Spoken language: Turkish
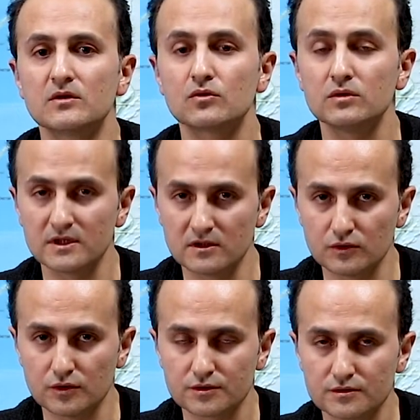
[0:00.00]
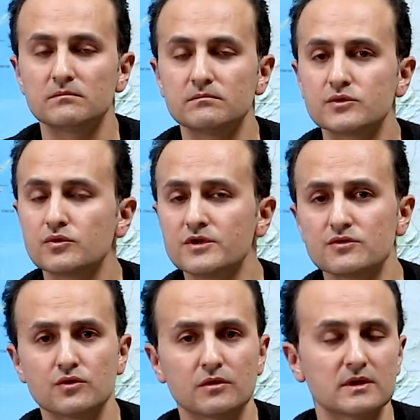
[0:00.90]
kullanılıyor. Sürecin
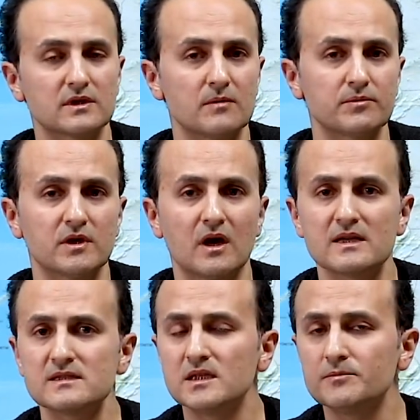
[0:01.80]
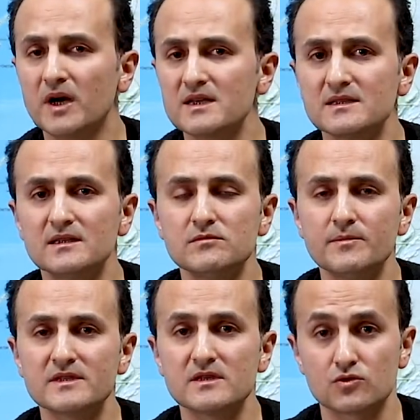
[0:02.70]
sonunda Trump'ın azledip
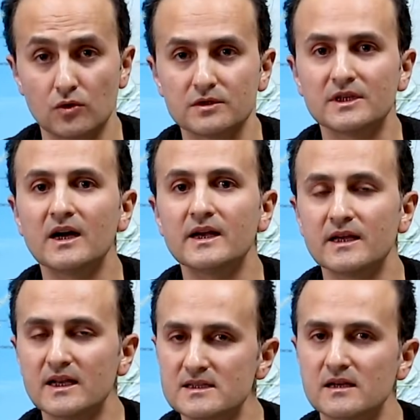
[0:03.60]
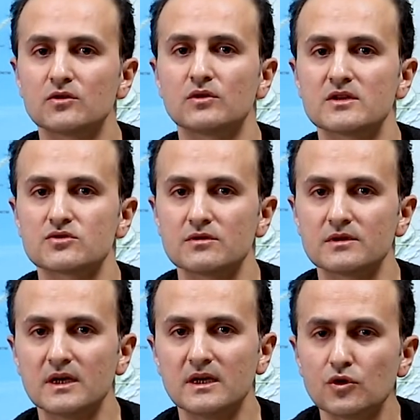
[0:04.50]
azledilmemesi son nihai yani senatodan
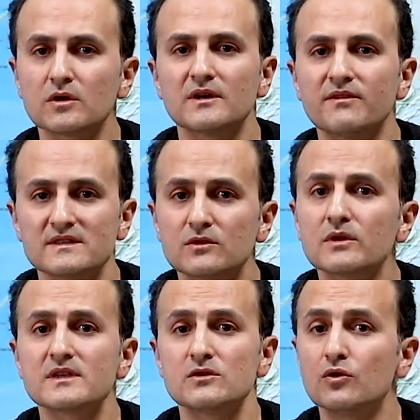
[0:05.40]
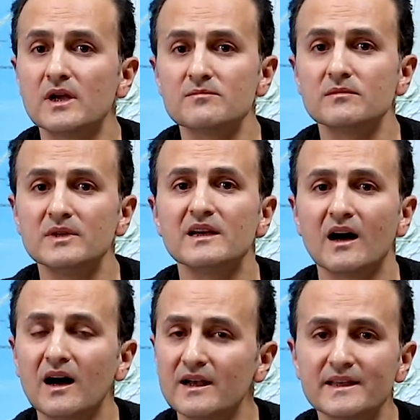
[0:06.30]
sonra çok da fazla dolayısıyla önemli
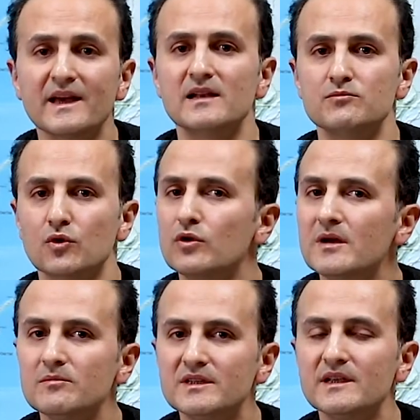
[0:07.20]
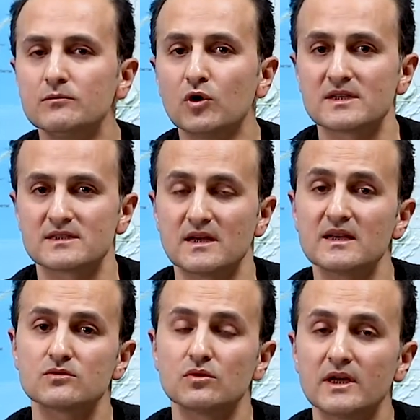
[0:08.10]
hale gelmiyor. Önemli değil bu asıl,
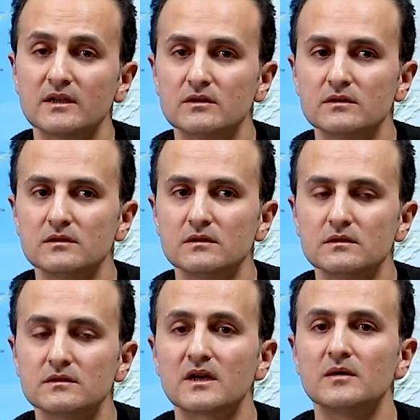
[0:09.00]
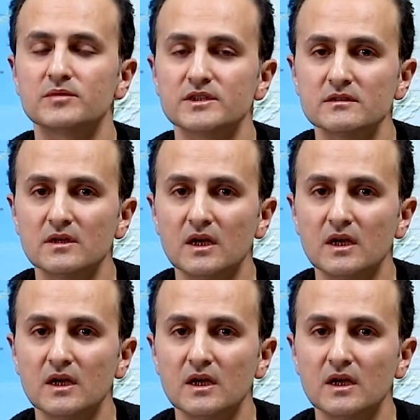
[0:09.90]
asıl olan e, Trump'ın